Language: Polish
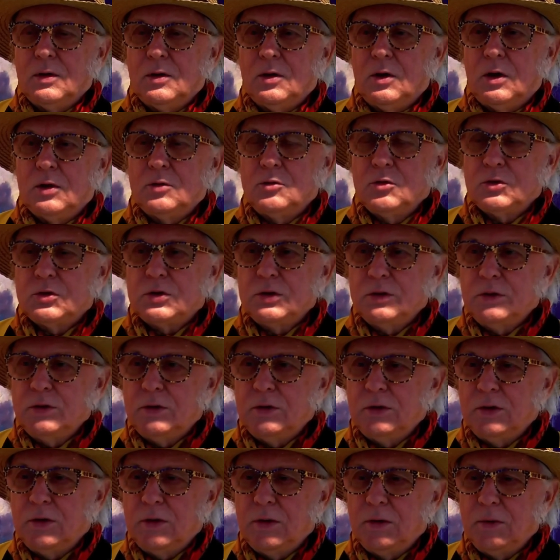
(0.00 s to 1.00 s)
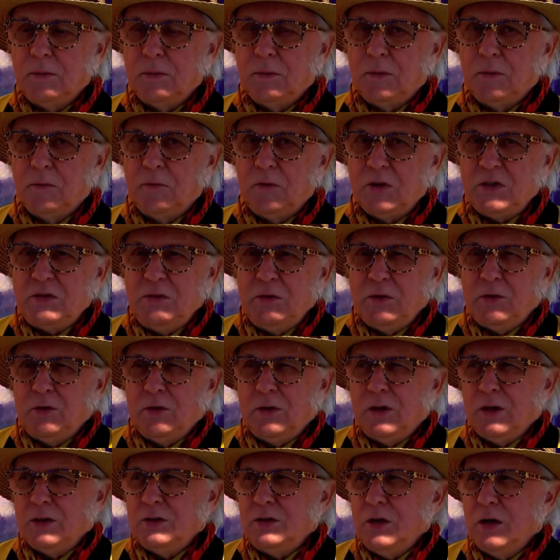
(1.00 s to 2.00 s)
Otóż yy, właściwie to
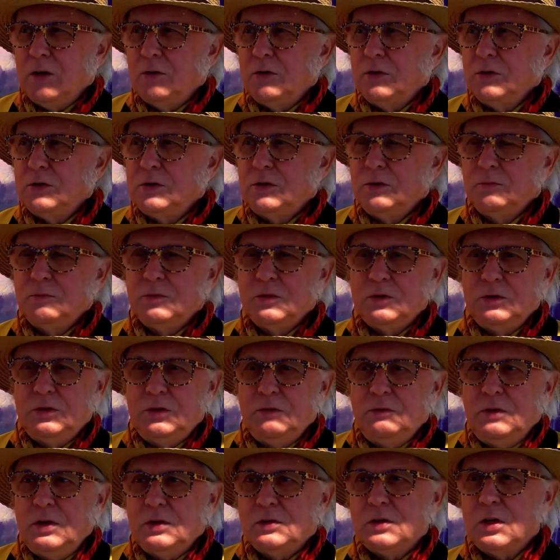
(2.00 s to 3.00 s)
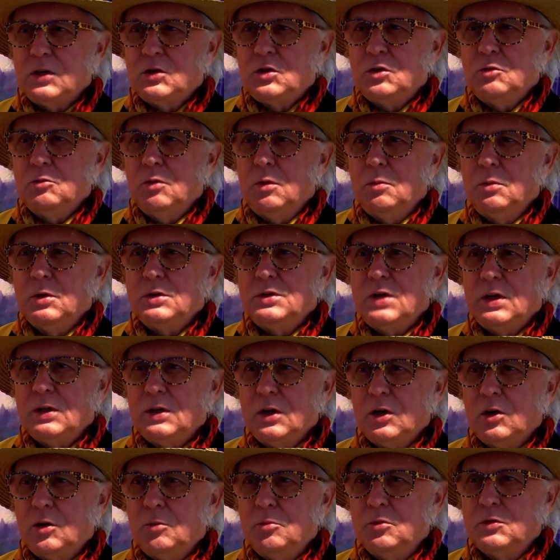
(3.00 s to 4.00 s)
tak się jakoś dziwnie zaczęło, bo
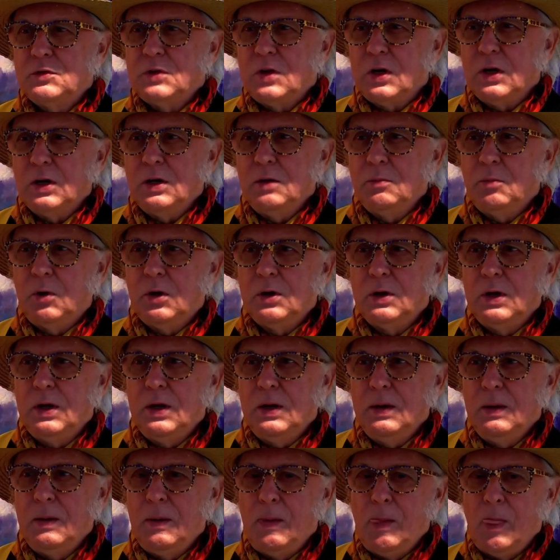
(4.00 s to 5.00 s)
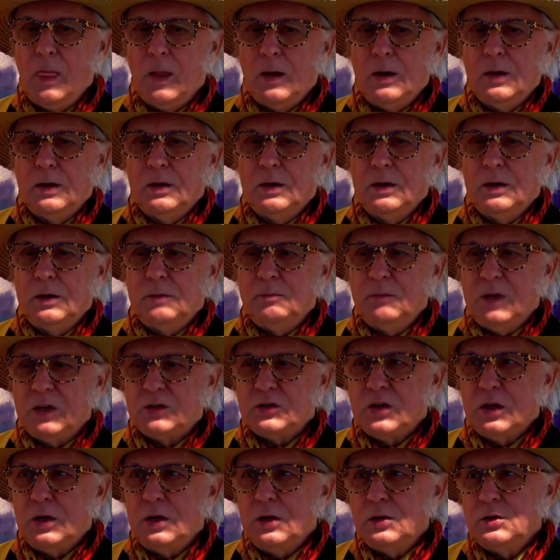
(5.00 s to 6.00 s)
dziadek robił strachy polne Y, na
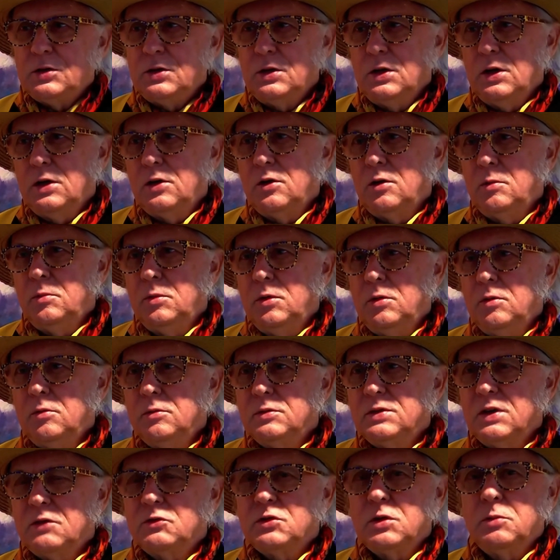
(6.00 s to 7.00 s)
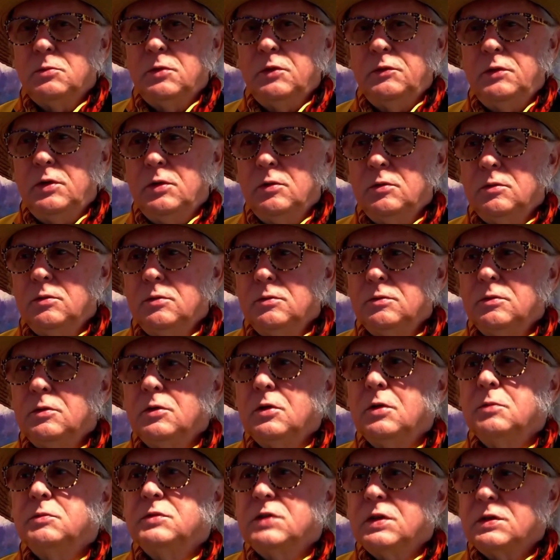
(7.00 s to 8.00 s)
czereśnie robił, zawsze mówił,
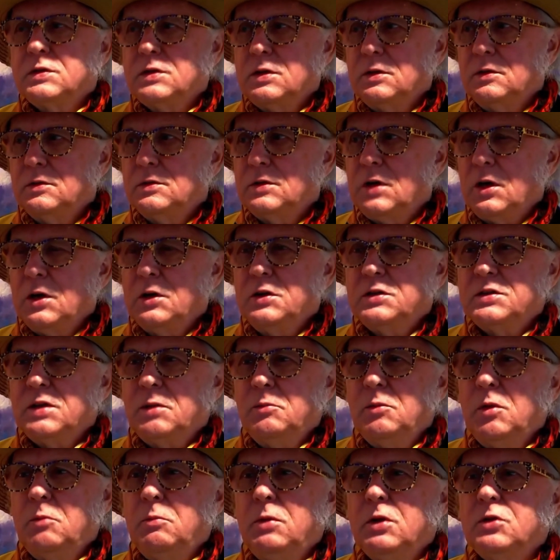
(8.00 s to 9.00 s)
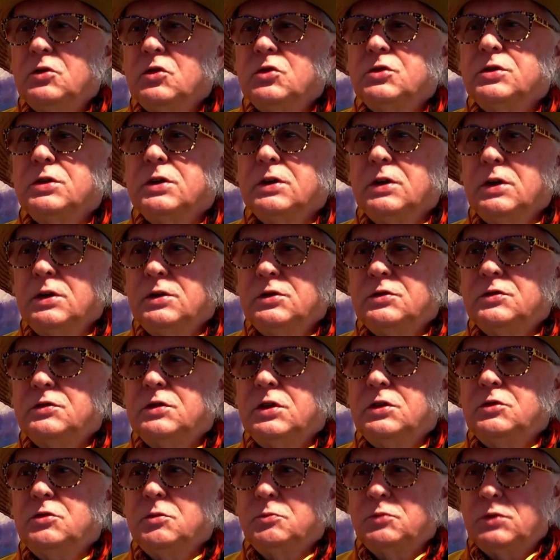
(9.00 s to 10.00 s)
rób ze strachy ze mną, bo to ci kiedyś w
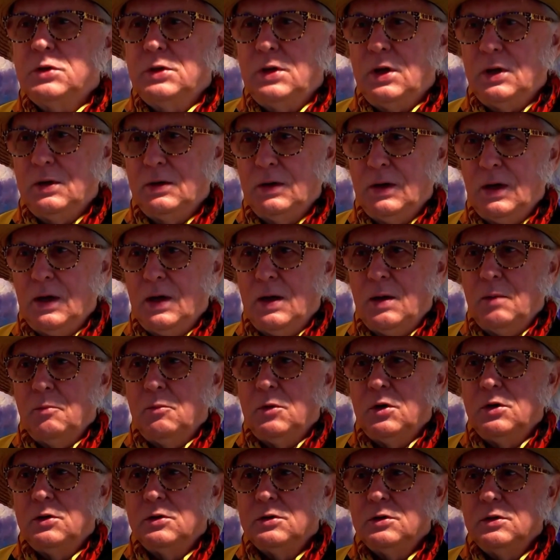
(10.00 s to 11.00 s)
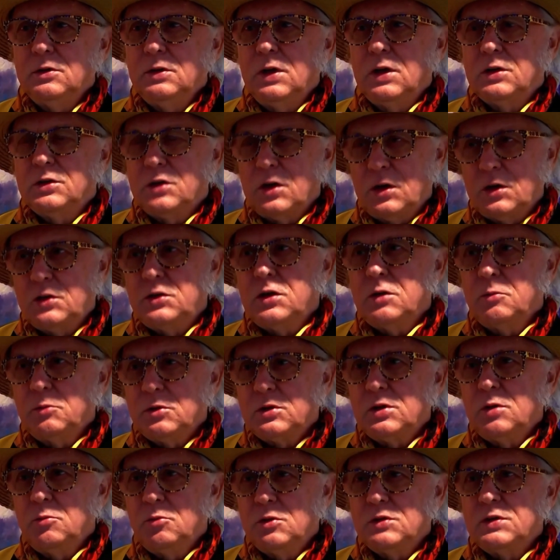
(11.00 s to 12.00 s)
życiu przyda, bo na czereśnia
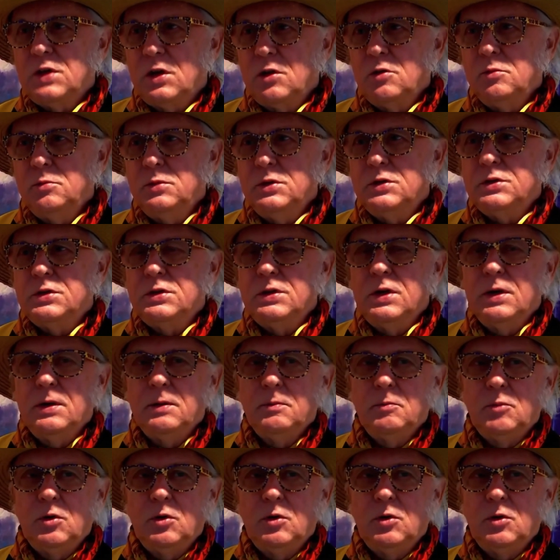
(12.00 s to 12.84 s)
można było zarobić, nie?